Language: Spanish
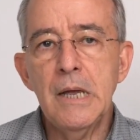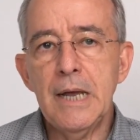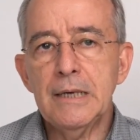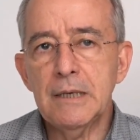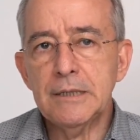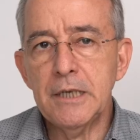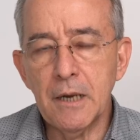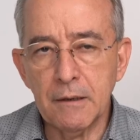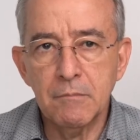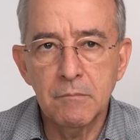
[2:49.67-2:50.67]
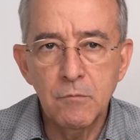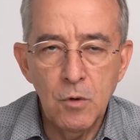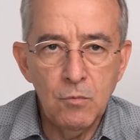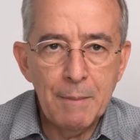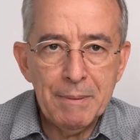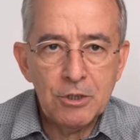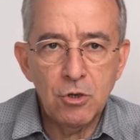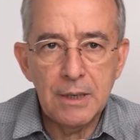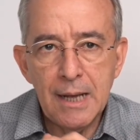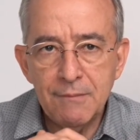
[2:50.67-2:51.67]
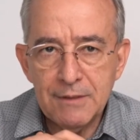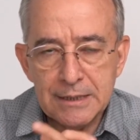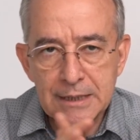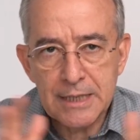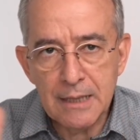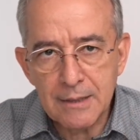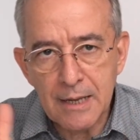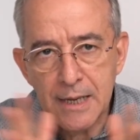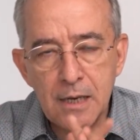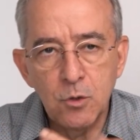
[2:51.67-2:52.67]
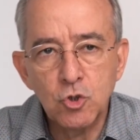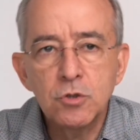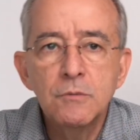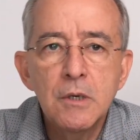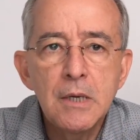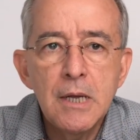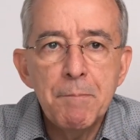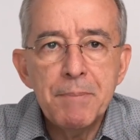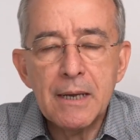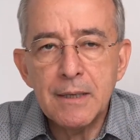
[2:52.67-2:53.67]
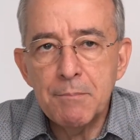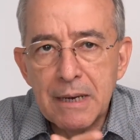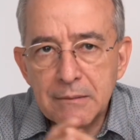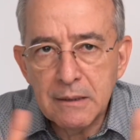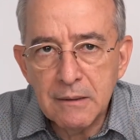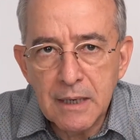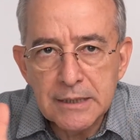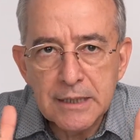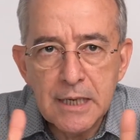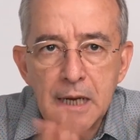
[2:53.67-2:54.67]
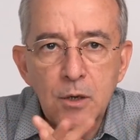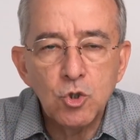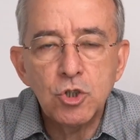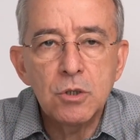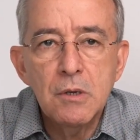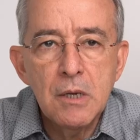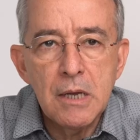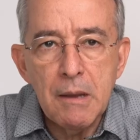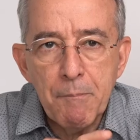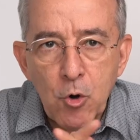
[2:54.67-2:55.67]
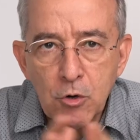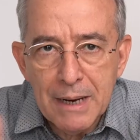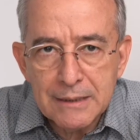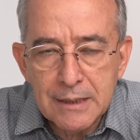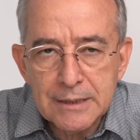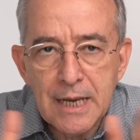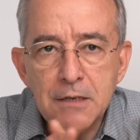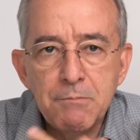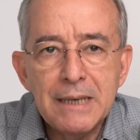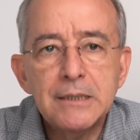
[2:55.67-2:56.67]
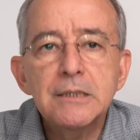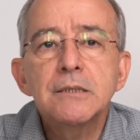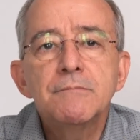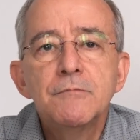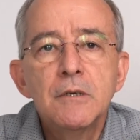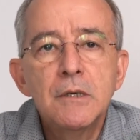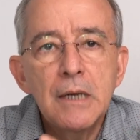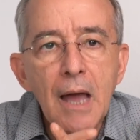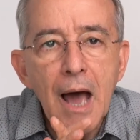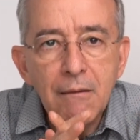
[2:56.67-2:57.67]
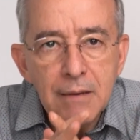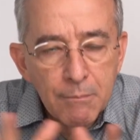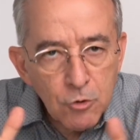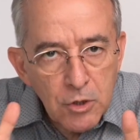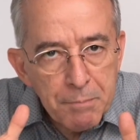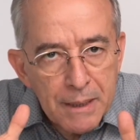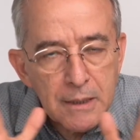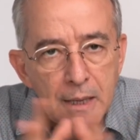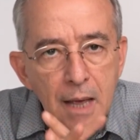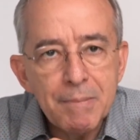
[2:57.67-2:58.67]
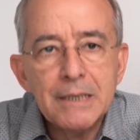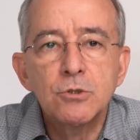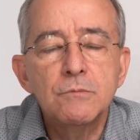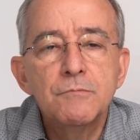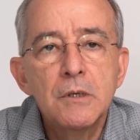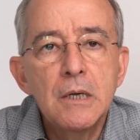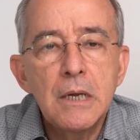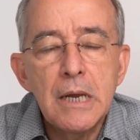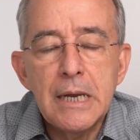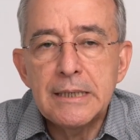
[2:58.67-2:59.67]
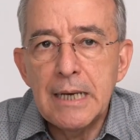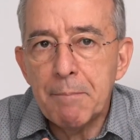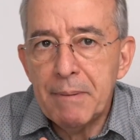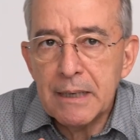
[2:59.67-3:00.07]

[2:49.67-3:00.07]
es decir, una persona de 60 kilos pierde más de 3 kilos por más de 6 meses, hablamos de pérdida de peso. Y si la